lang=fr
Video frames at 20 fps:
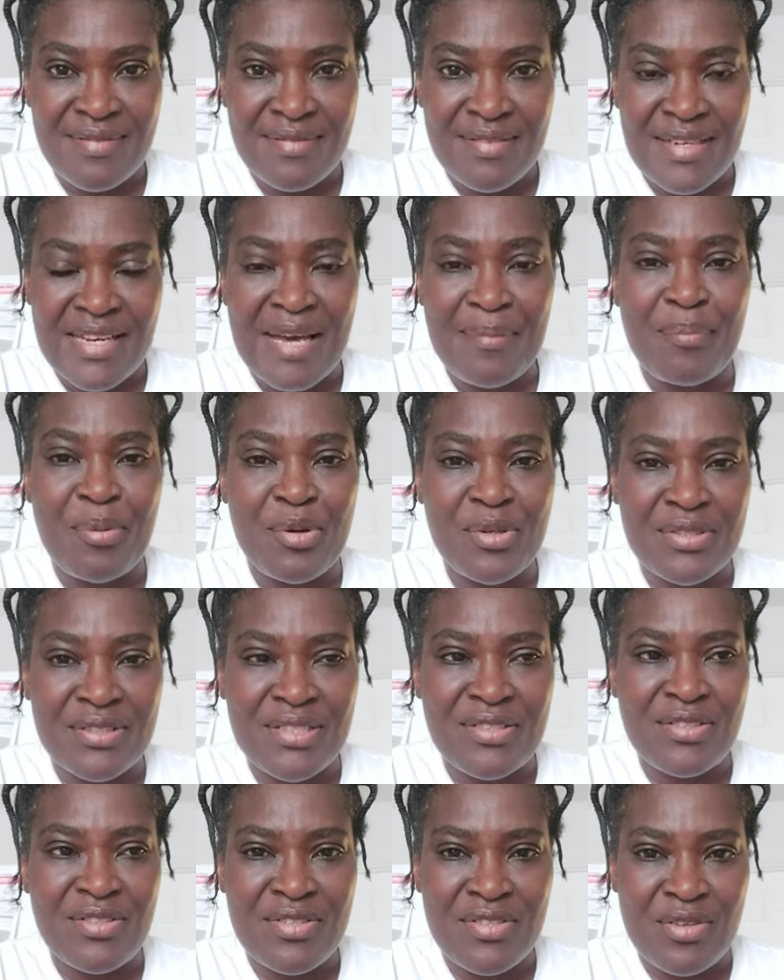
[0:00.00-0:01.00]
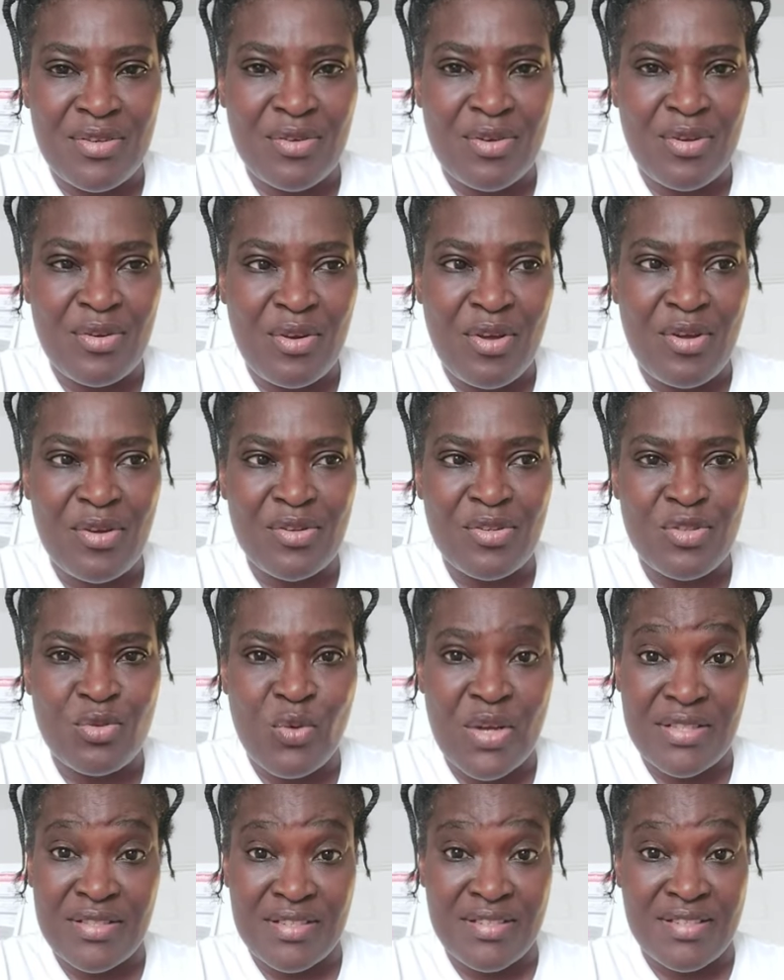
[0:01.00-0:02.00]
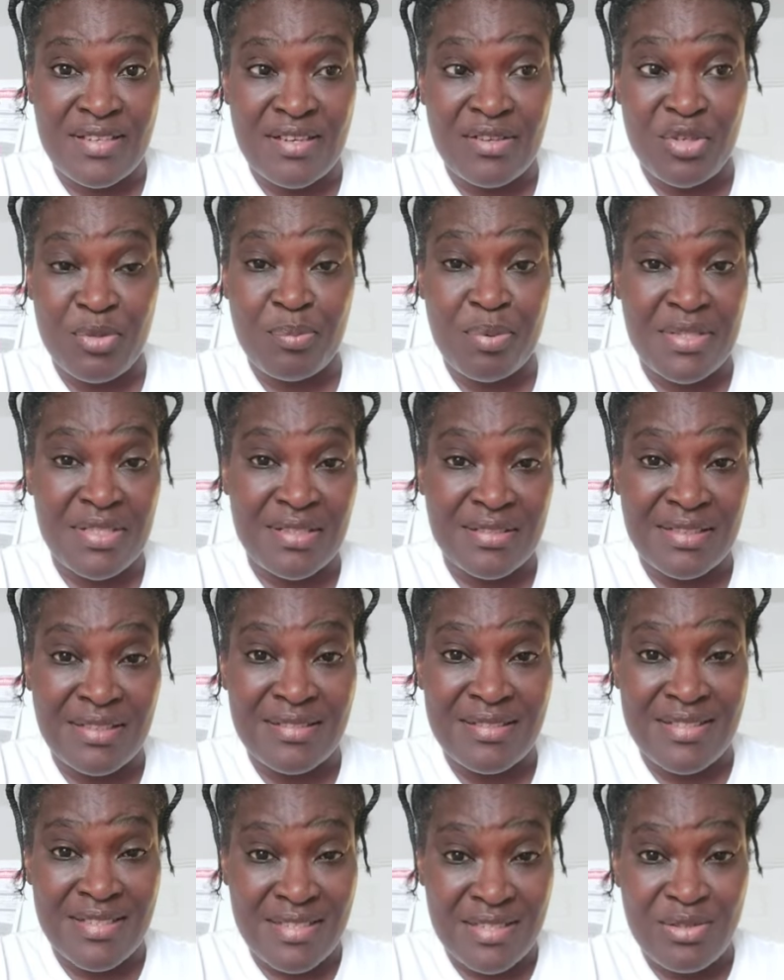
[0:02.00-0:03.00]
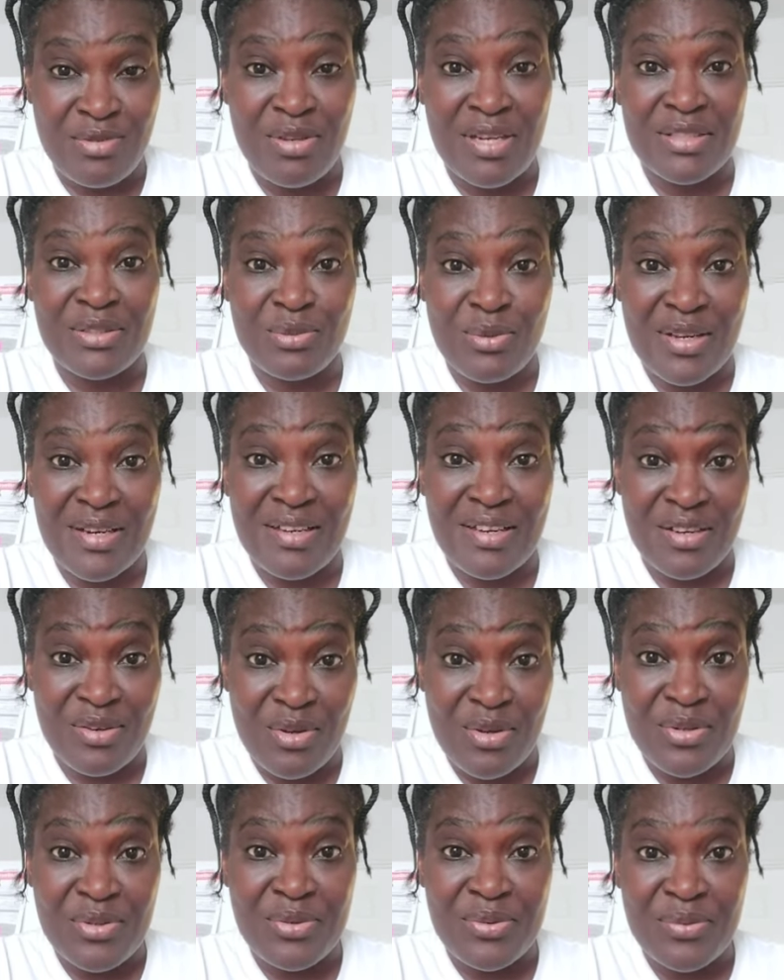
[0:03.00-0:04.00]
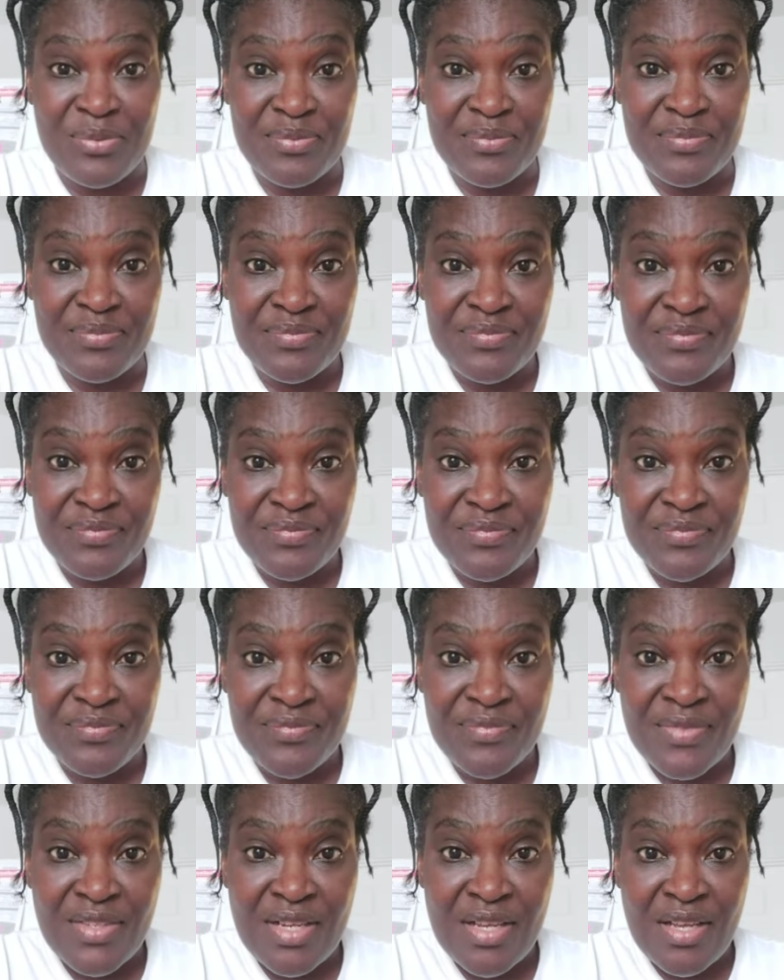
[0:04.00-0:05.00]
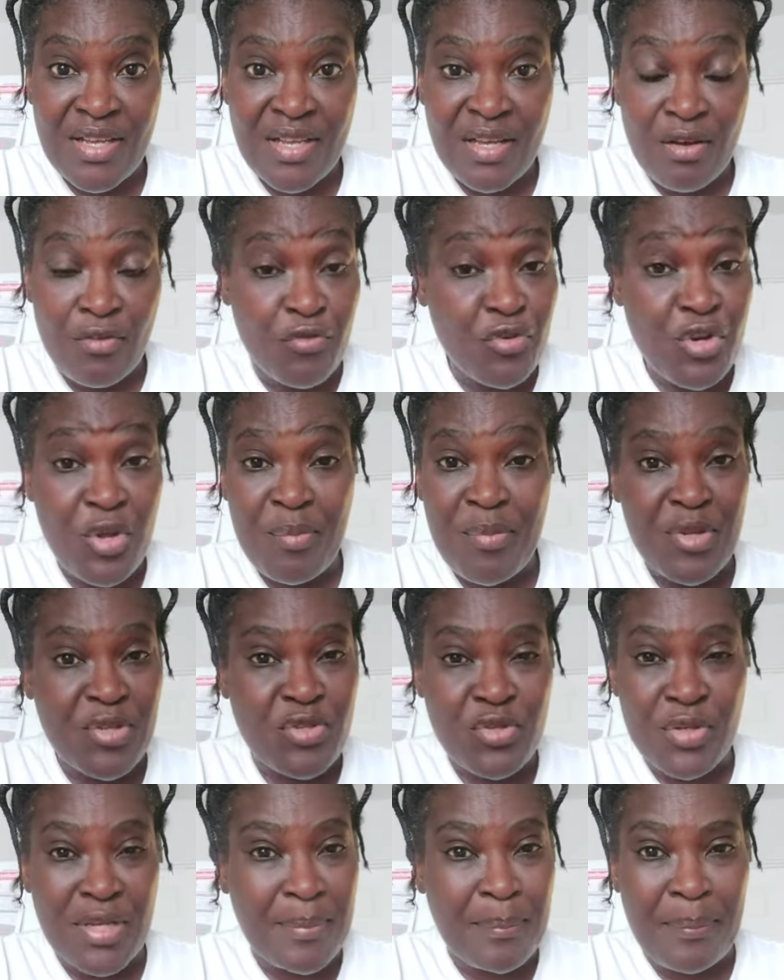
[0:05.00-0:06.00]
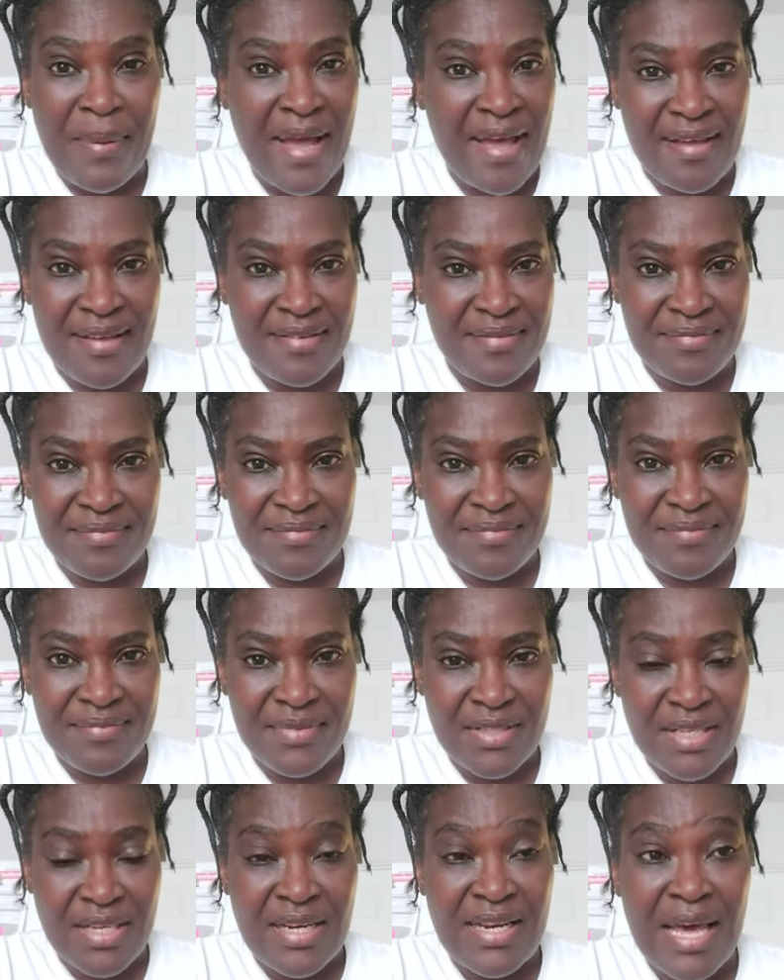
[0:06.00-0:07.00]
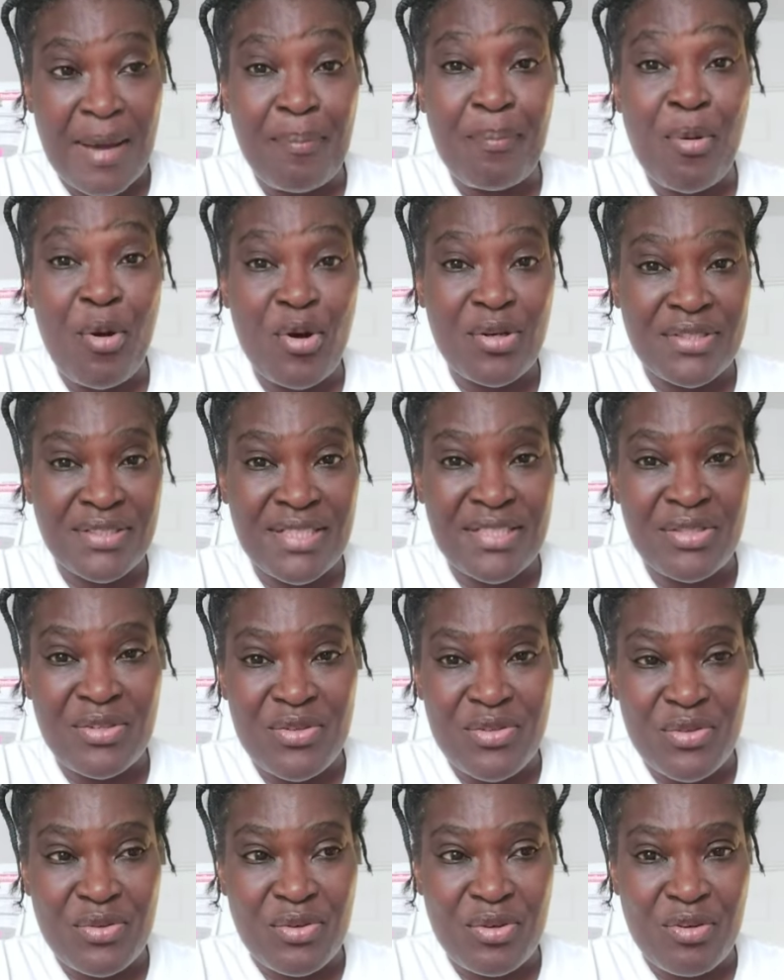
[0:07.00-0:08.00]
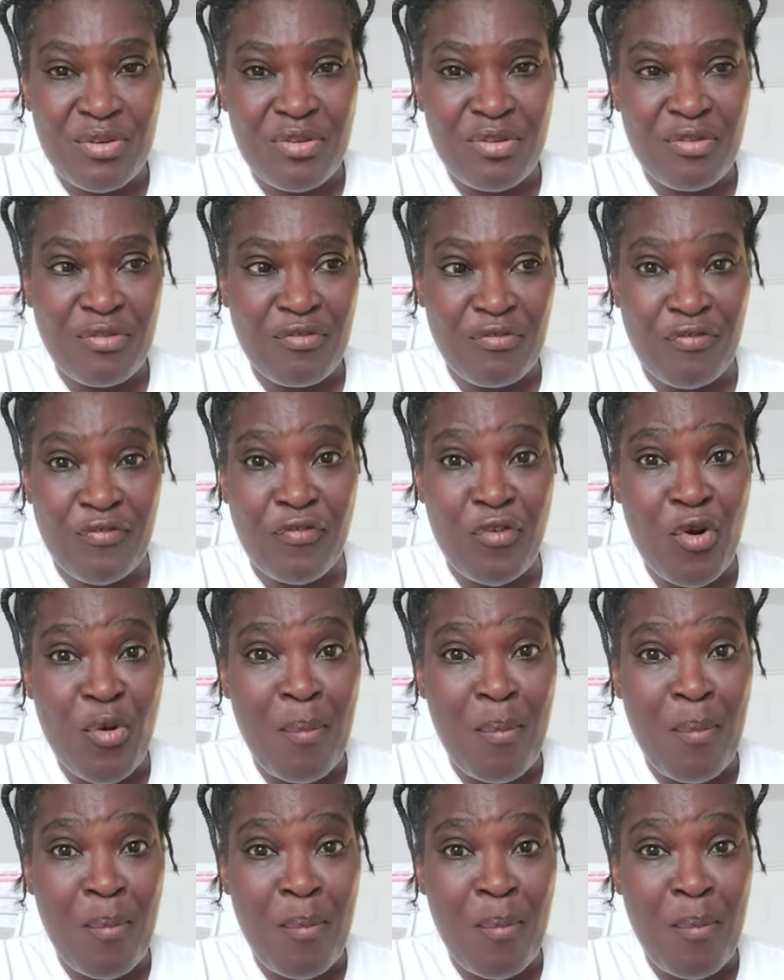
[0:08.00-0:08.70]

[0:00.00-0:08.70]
la portée de ce que leurs soi-disant représentants disent sur la toile en leur nom. Vous ne mesurez pas la portée de ce que vos